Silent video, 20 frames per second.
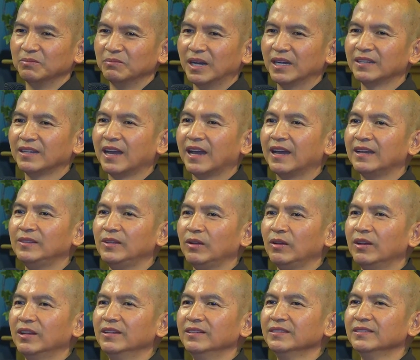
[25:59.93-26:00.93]
Ban ngày
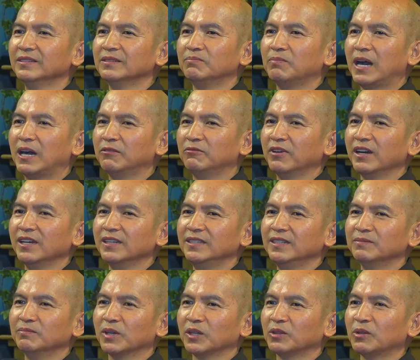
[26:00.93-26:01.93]
thì lính bao vây,
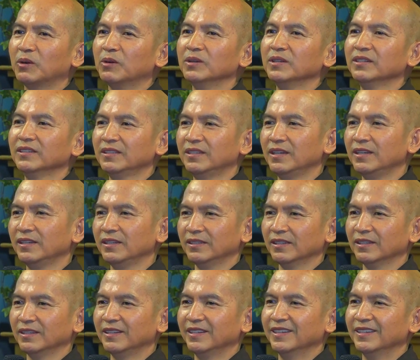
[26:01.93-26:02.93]
nhưng mà tối
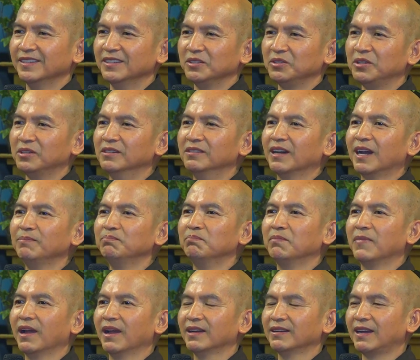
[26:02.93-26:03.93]
thì trưởng ấp
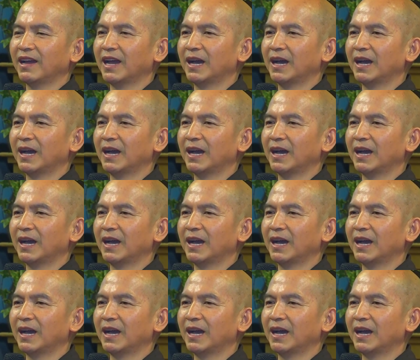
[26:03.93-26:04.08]
mang